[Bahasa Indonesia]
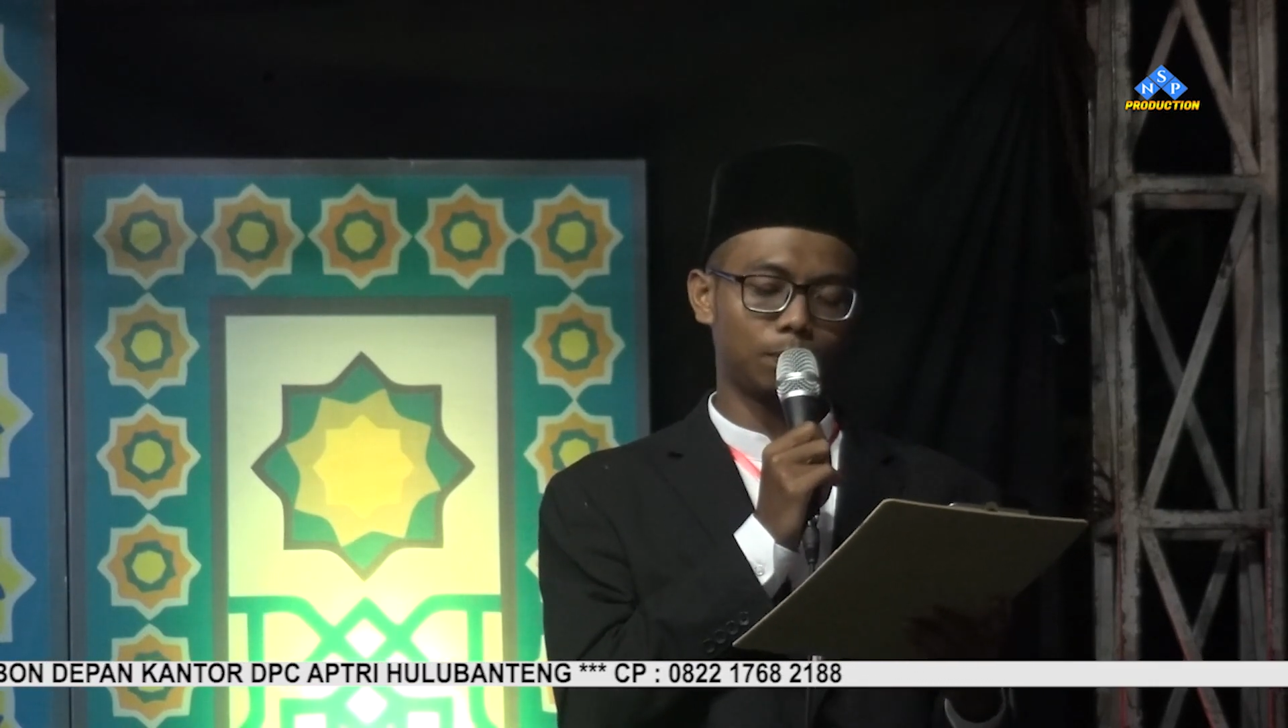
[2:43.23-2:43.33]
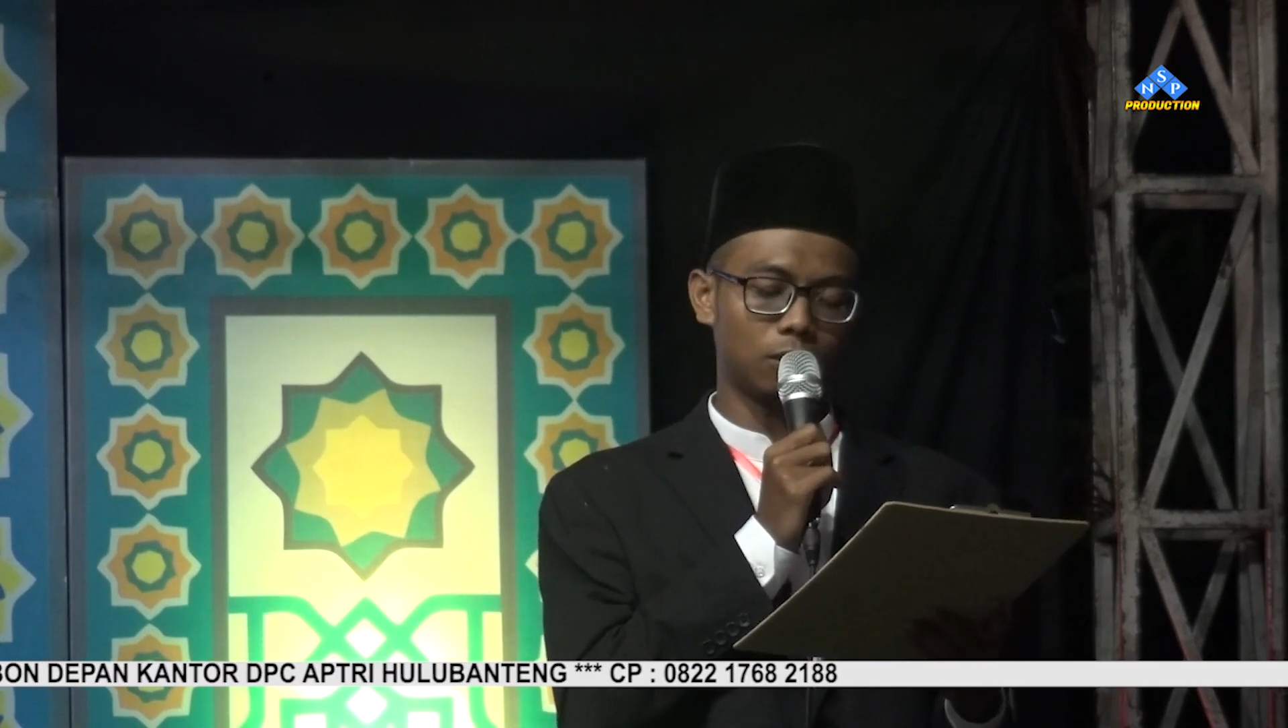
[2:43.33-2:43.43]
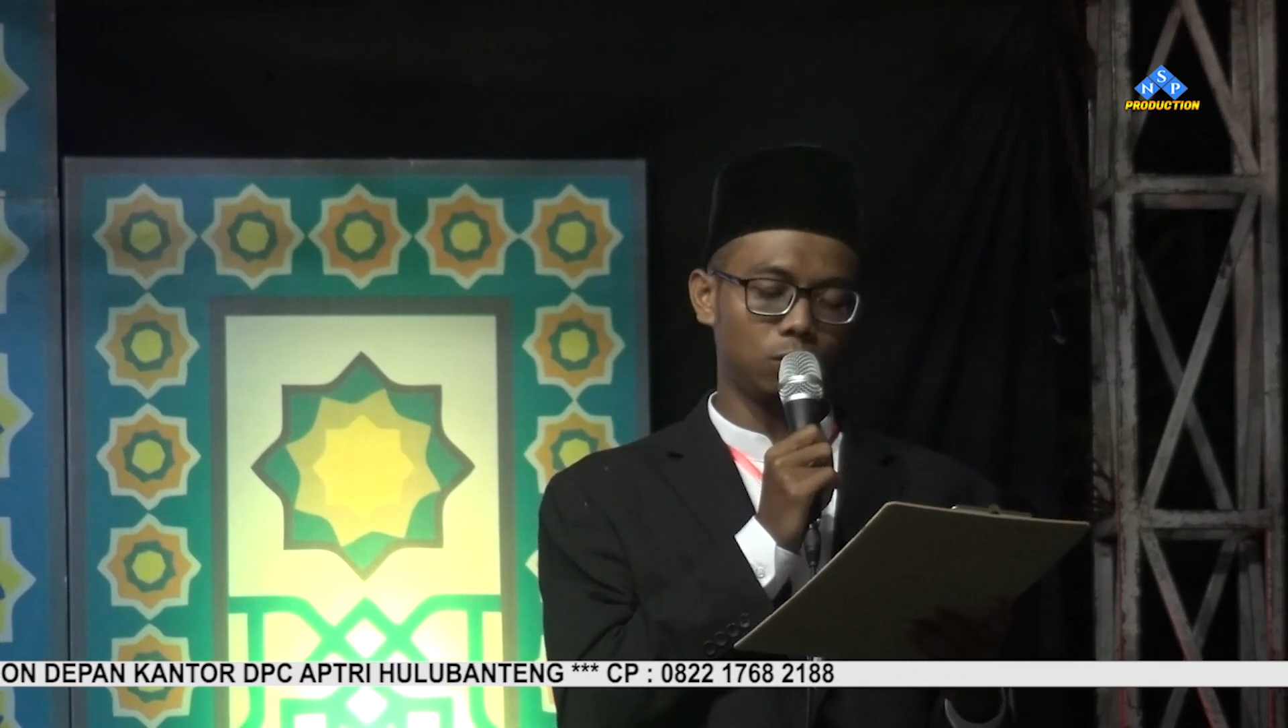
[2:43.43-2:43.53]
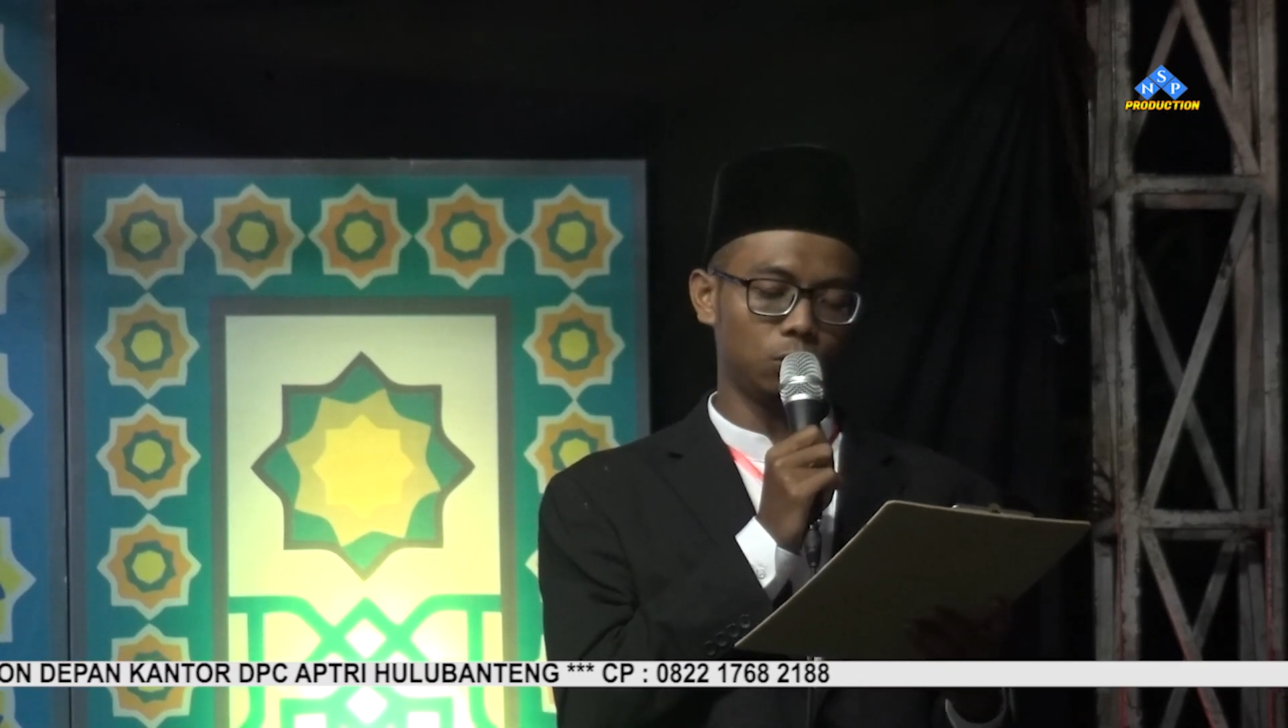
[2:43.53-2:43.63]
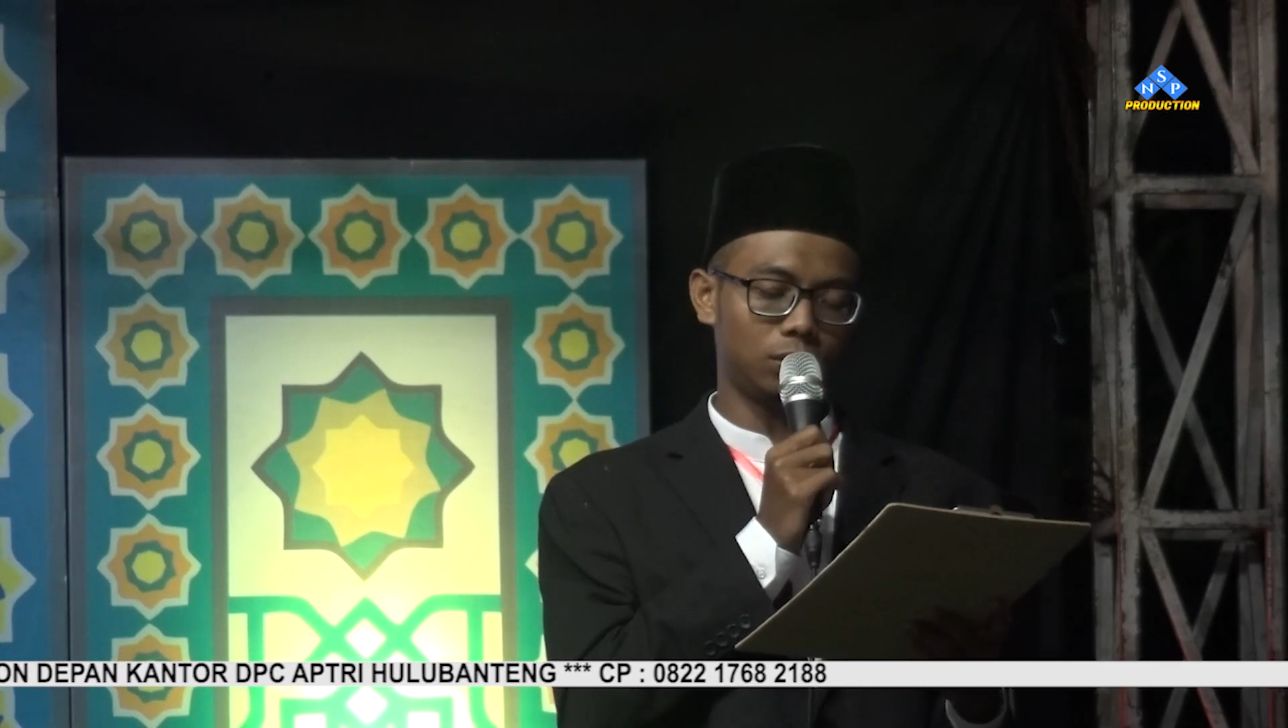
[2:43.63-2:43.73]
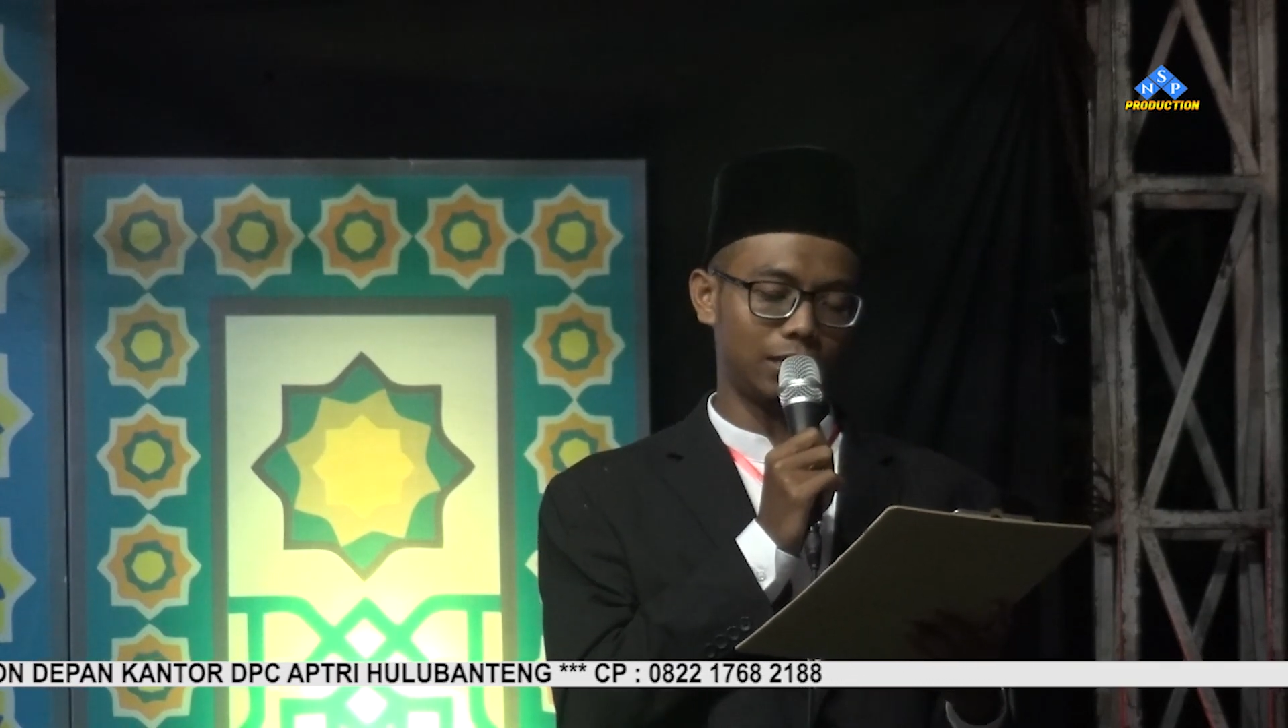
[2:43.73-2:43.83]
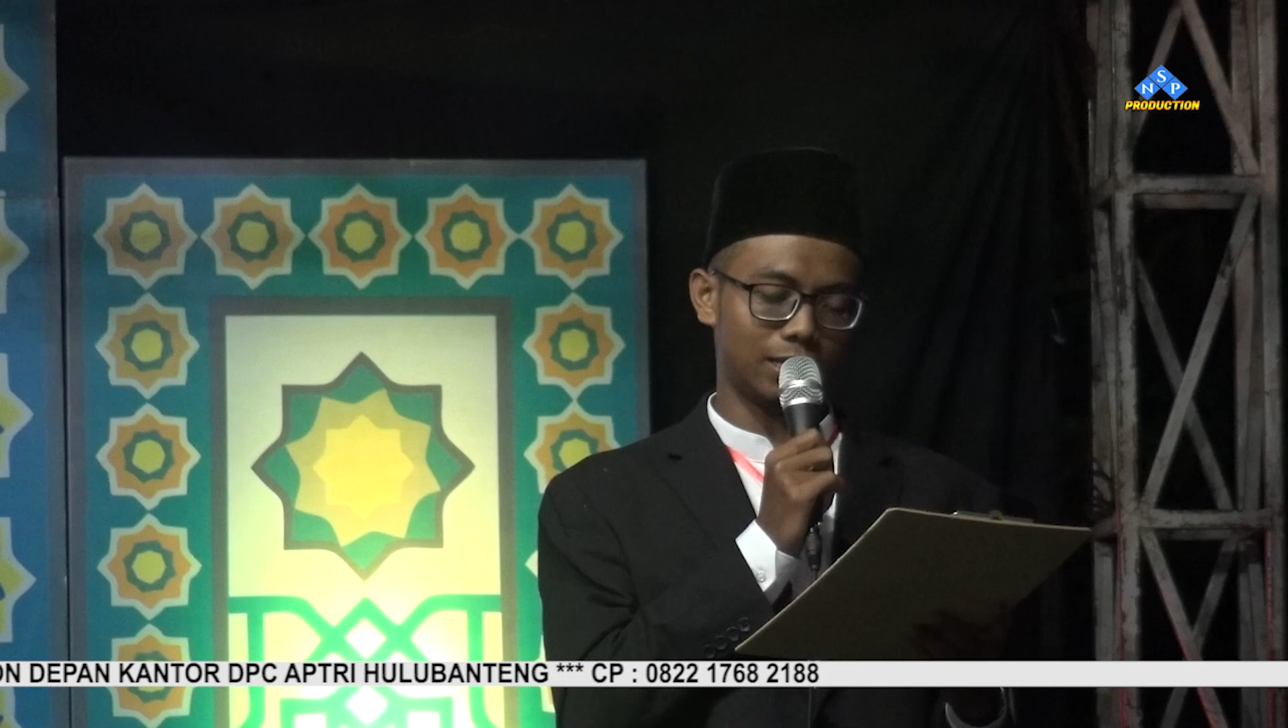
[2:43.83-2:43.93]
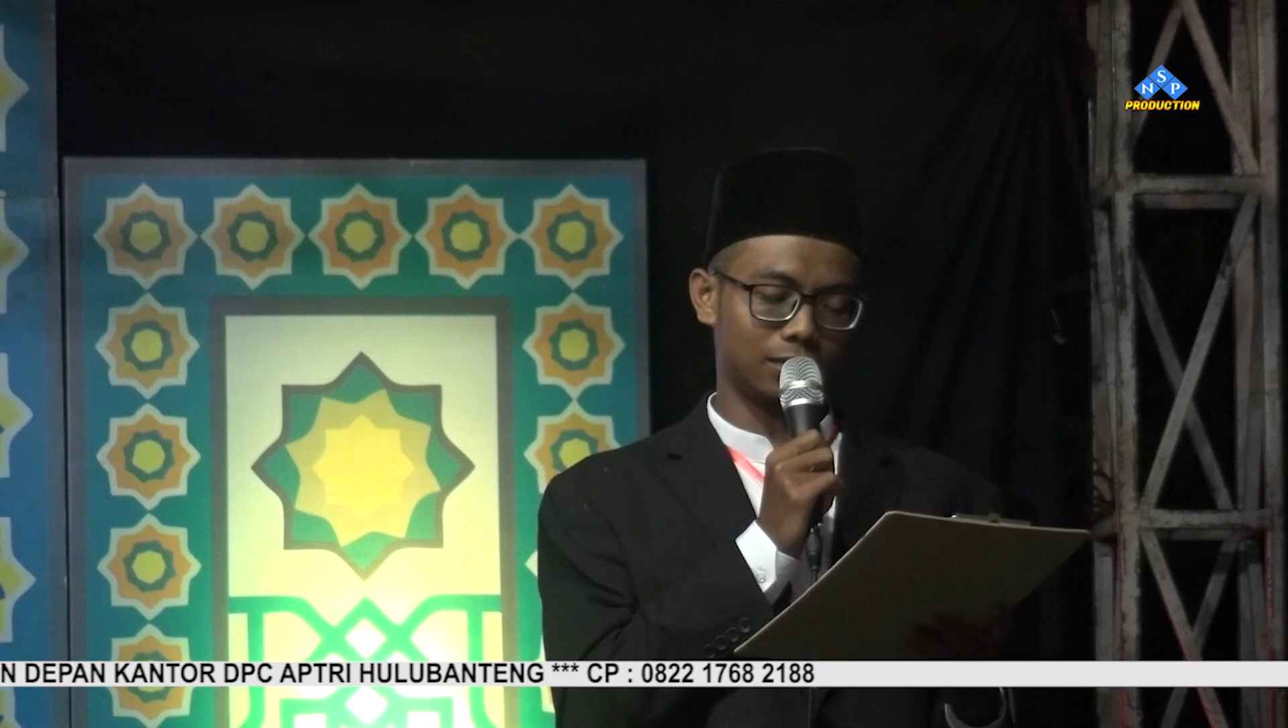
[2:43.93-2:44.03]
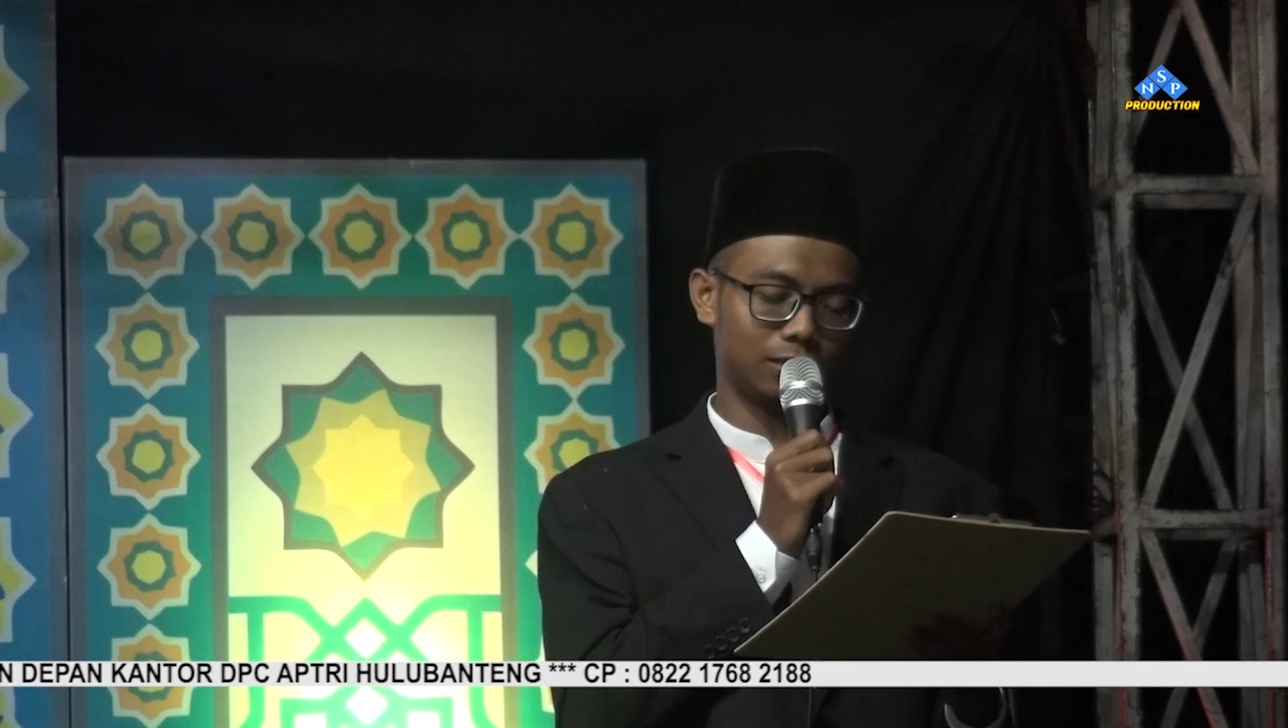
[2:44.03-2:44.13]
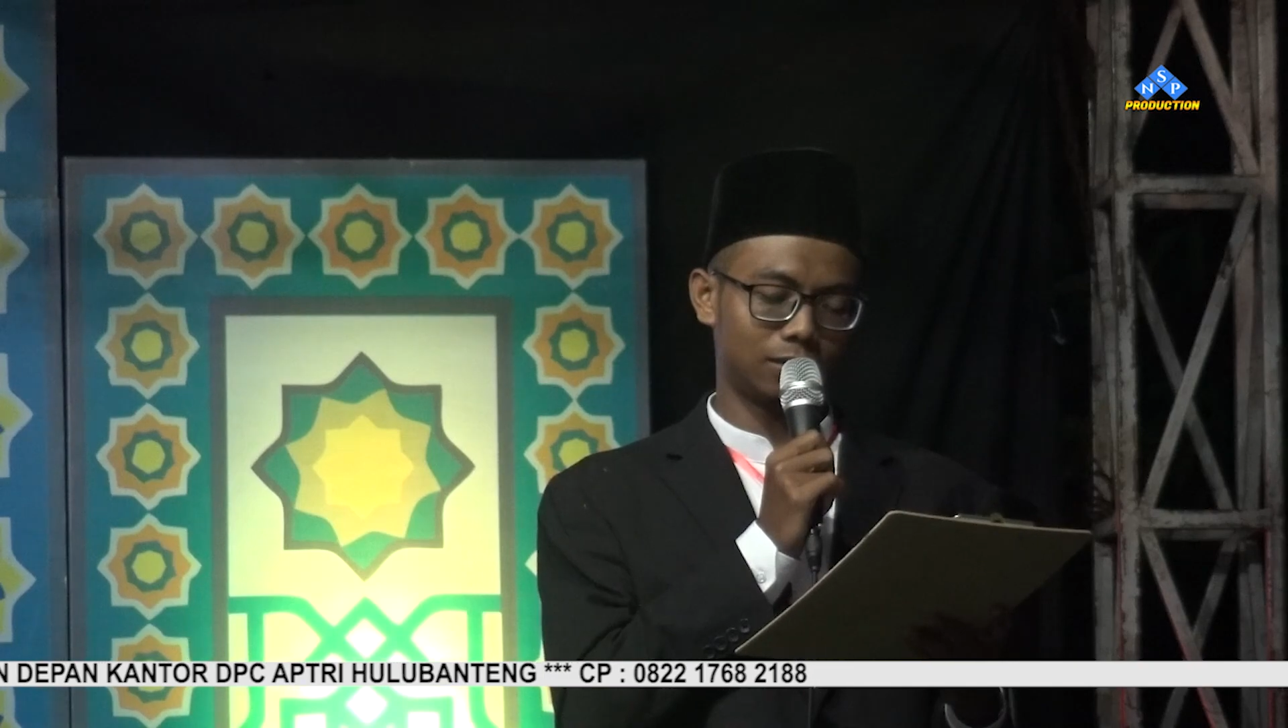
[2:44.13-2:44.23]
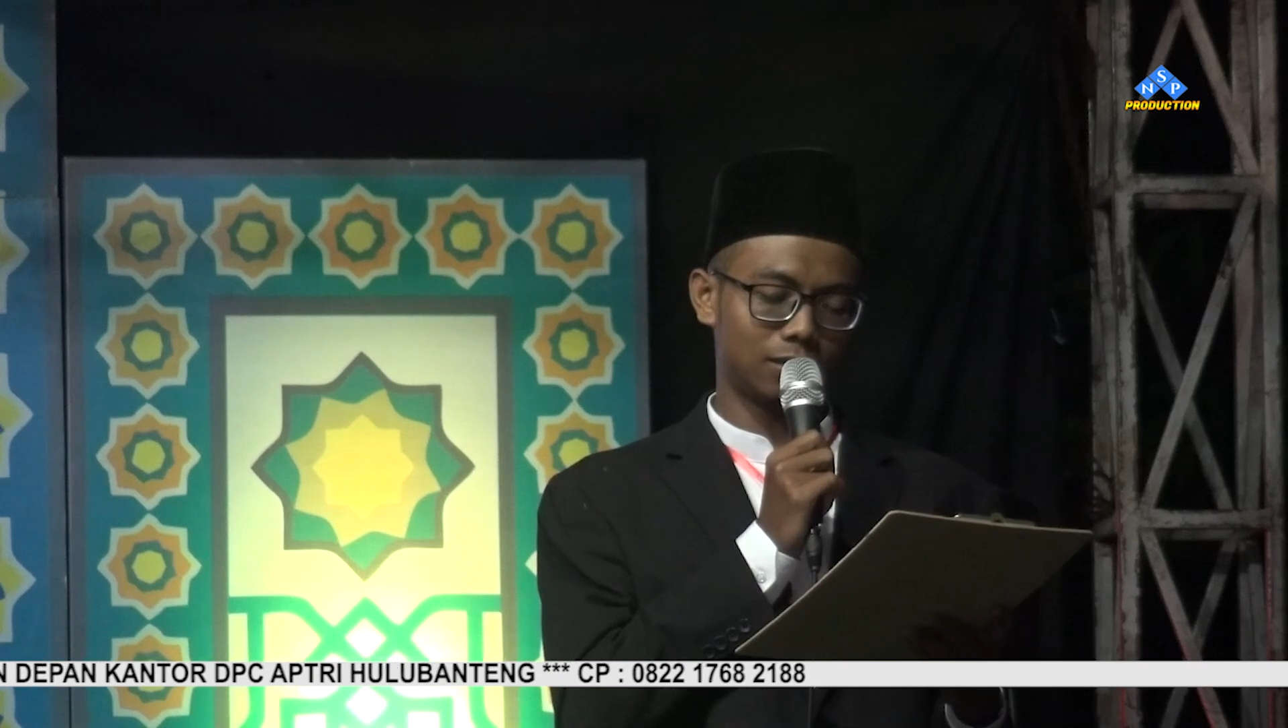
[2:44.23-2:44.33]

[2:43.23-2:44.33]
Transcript: manusia,